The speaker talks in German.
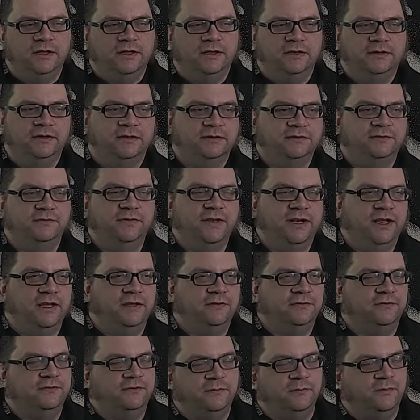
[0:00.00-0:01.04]
das
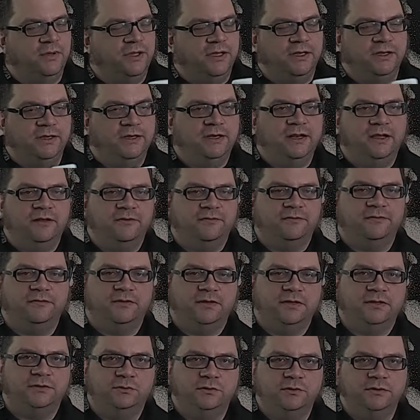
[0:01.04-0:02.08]
WDF PIDF
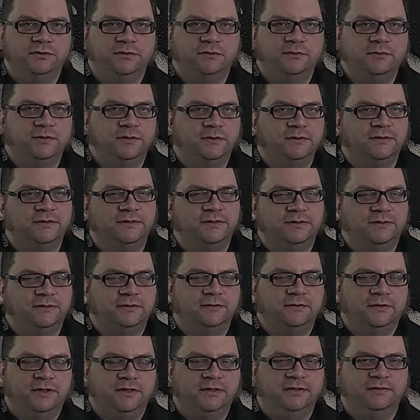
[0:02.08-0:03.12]
äh, Tool zu benutzen
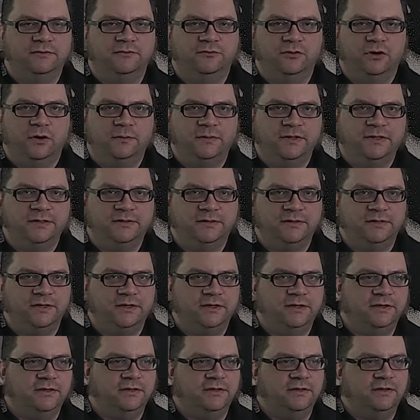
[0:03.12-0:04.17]
oder diese Formel,
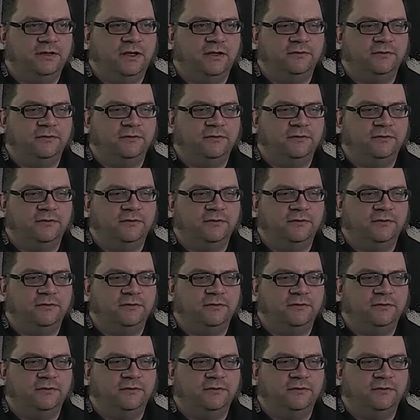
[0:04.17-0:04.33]
sondern äh,